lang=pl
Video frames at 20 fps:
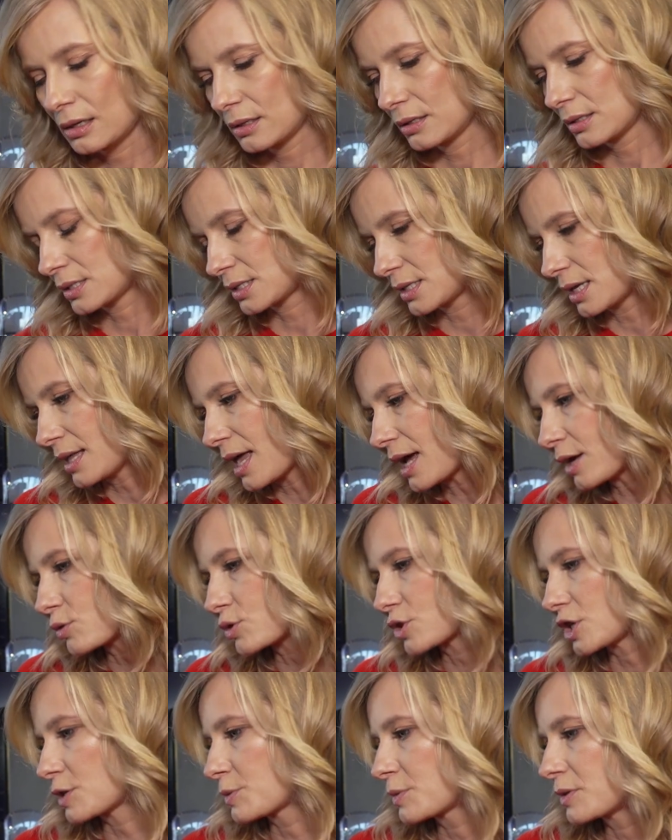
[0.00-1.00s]
y, y,
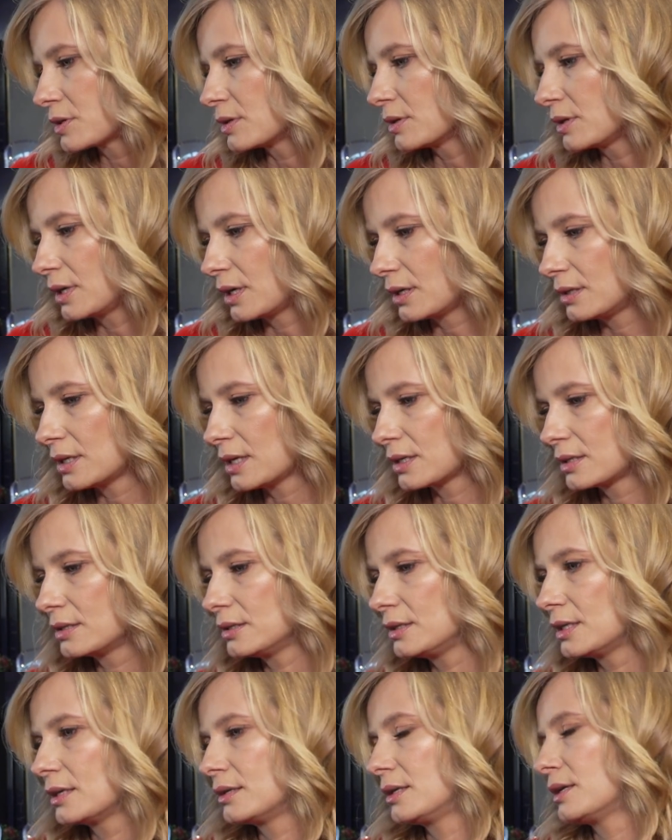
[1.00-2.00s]
scenariusz jest
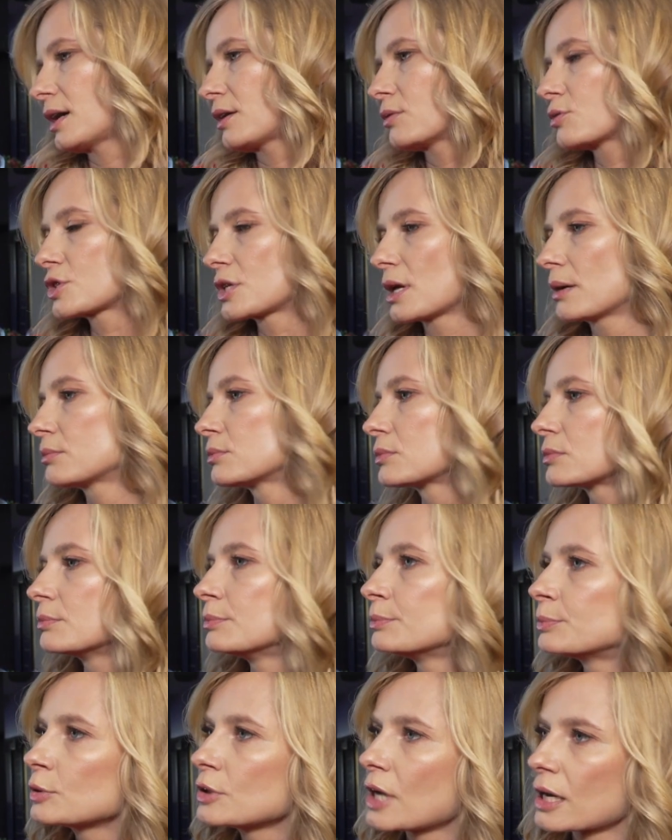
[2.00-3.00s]
jakąś tam,
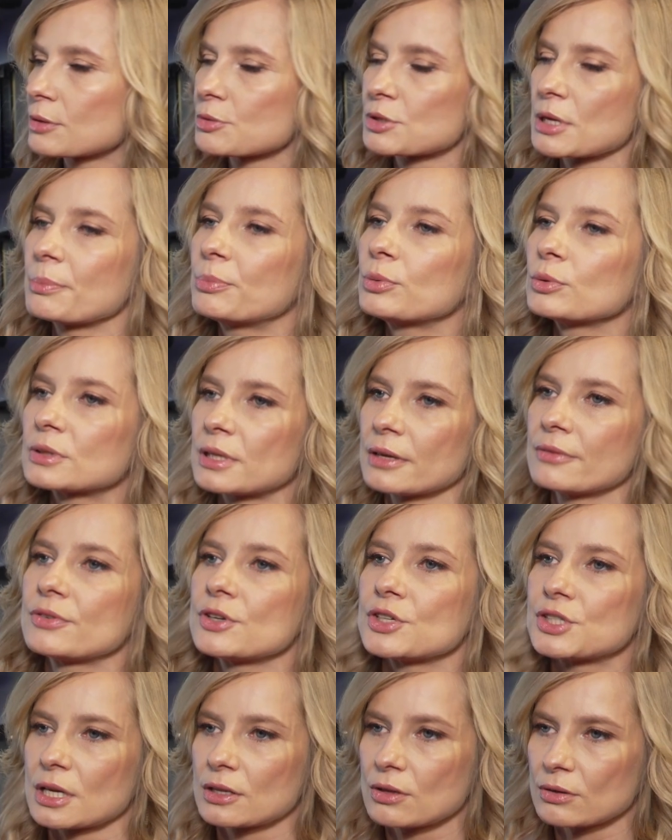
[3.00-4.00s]
jakimś tam punktem
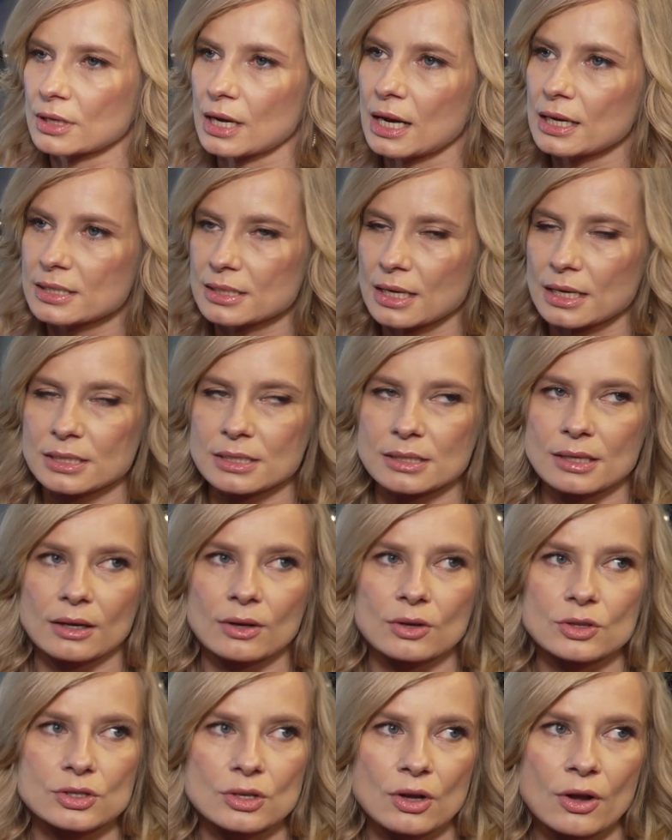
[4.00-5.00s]
wyjścia do realizacji
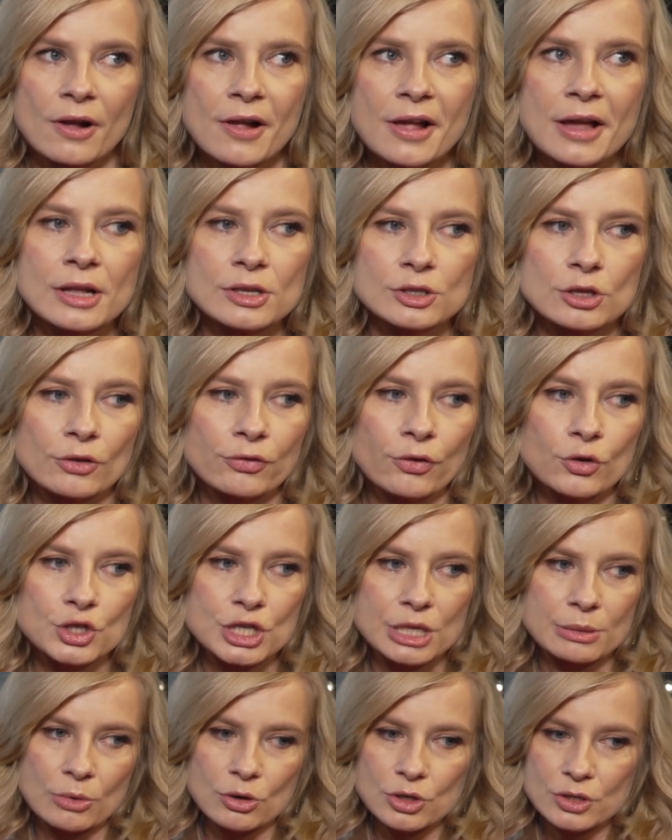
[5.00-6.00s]
tego, co, co
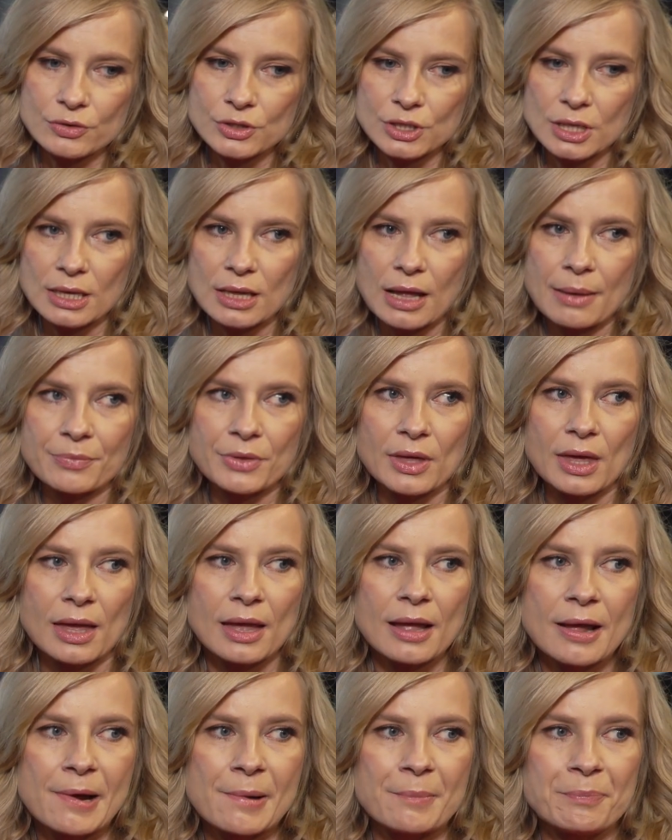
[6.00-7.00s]
tworzymy. Oczywiście dla
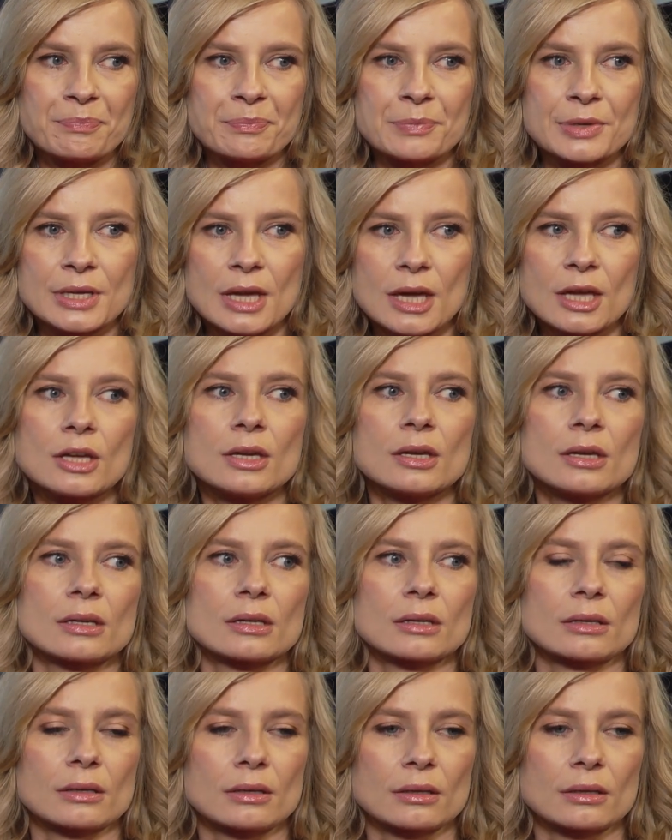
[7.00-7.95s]
mnie mniej e,